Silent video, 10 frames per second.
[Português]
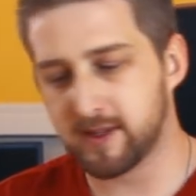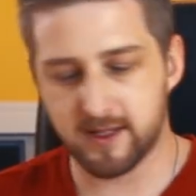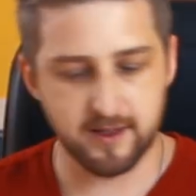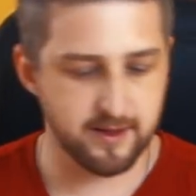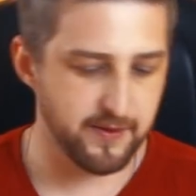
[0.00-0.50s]
uma
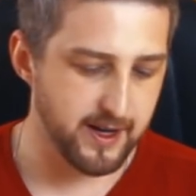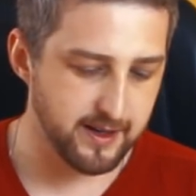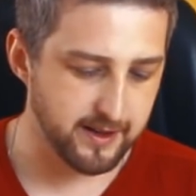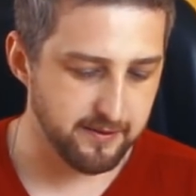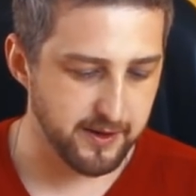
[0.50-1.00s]
coisa
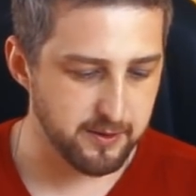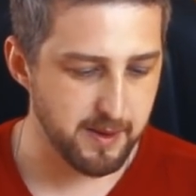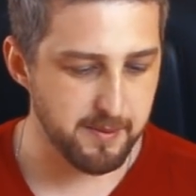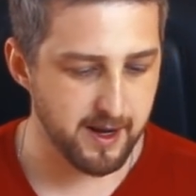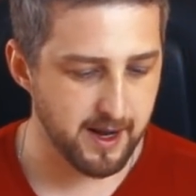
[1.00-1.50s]
diferente. Ele vem
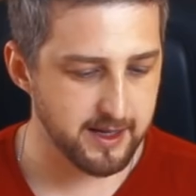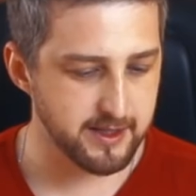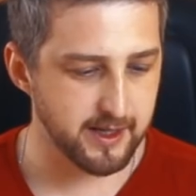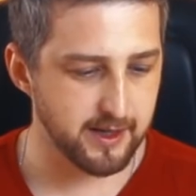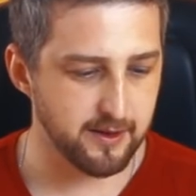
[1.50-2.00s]
numa
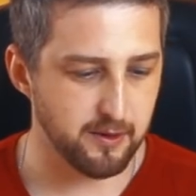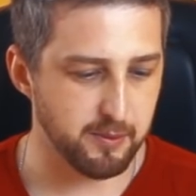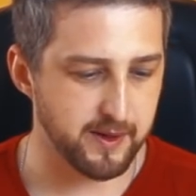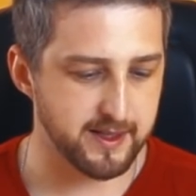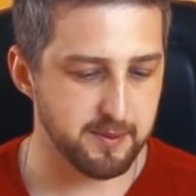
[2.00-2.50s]
embalagem aqui,
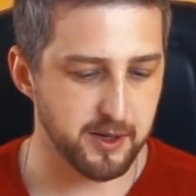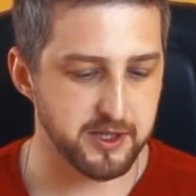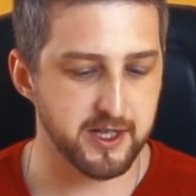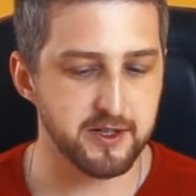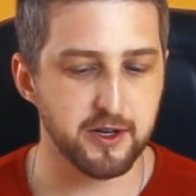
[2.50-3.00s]
ó. Esse
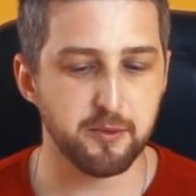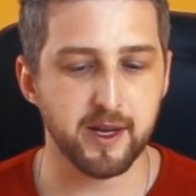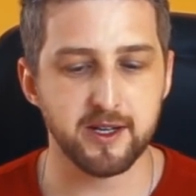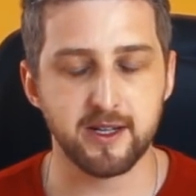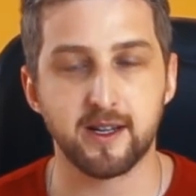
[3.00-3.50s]
plastiquinho
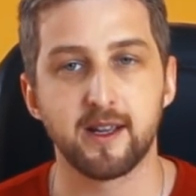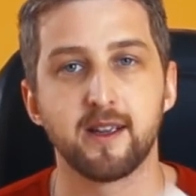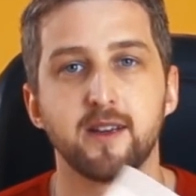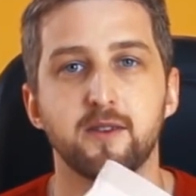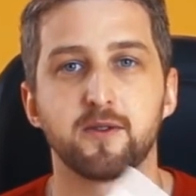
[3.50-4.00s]
geralmente,
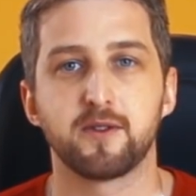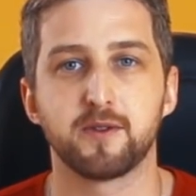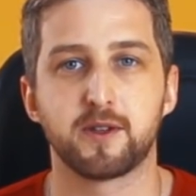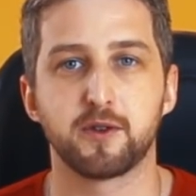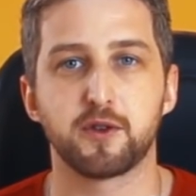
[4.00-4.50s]

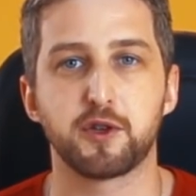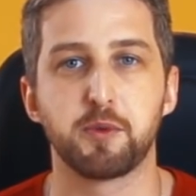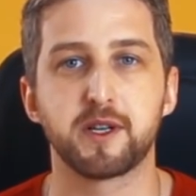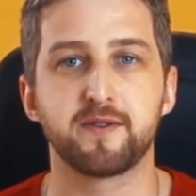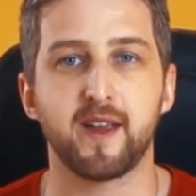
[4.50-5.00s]
o que os
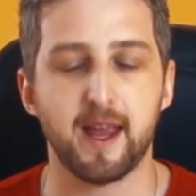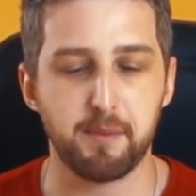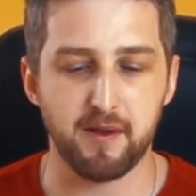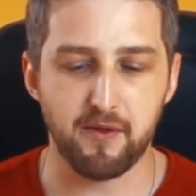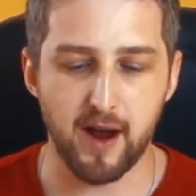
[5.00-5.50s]
notebooks vêm
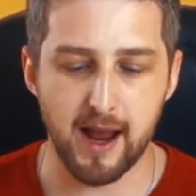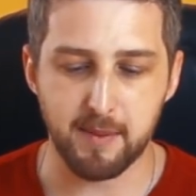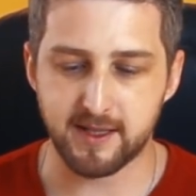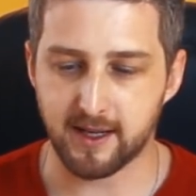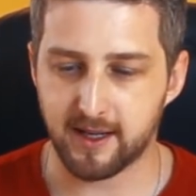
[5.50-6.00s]
é bem furré,
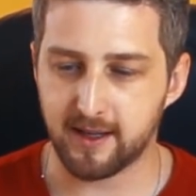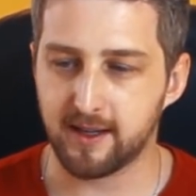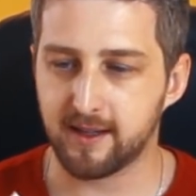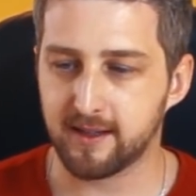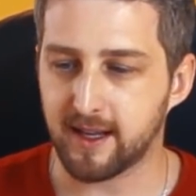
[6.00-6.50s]
mas esse
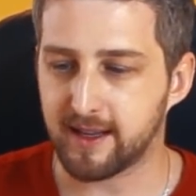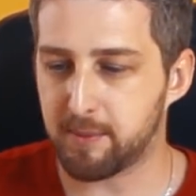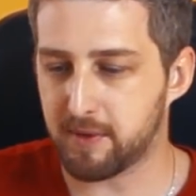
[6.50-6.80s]
aqui dá